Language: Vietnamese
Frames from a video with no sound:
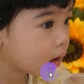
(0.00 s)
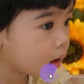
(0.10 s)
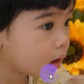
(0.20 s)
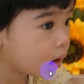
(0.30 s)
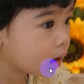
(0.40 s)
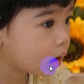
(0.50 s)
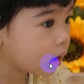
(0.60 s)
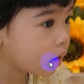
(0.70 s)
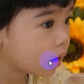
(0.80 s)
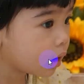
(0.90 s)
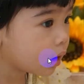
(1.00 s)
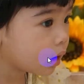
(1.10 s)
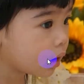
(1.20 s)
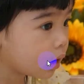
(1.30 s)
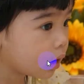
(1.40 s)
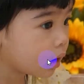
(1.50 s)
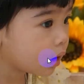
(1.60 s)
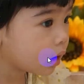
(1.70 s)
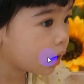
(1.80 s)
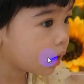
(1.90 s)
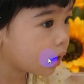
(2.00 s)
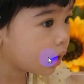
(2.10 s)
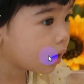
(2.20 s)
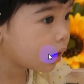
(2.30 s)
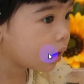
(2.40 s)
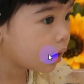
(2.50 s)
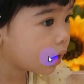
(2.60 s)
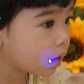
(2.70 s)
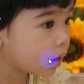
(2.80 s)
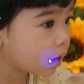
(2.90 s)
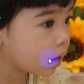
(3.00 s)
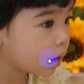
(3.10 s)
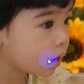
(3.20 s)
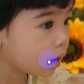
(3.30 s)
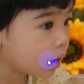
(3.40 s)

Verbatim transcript: à, đối với các bạn à, mà sử dụng à, mạng